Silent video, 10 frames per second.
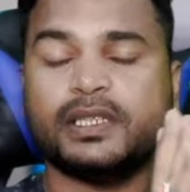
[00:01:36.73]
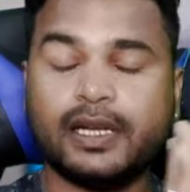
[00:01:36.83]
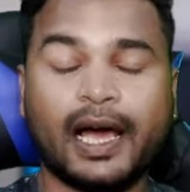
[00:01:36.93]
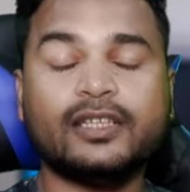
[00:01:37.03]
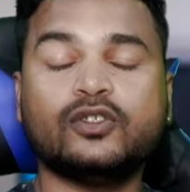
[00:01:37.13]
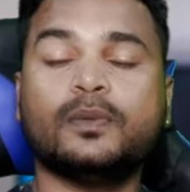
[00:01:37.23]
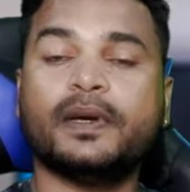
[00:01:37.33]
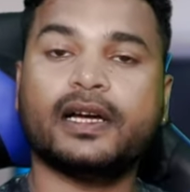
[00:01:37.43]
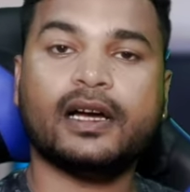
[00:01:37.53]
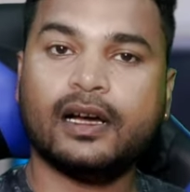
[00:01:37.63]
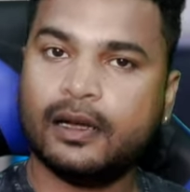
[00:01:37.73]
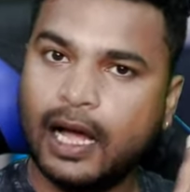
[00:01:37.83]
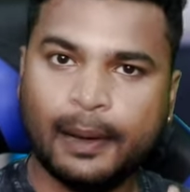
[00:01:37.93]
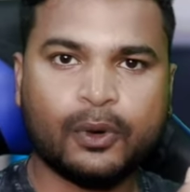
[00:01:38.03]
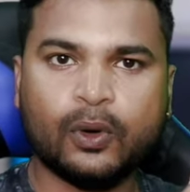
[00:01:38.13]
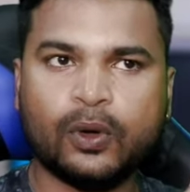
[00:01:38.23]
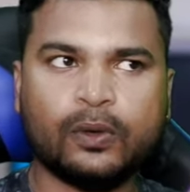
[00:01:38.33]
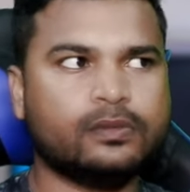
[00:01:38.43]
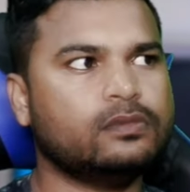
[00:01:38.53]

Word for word: रुपीज़ ढाई सौ रुपये का आपको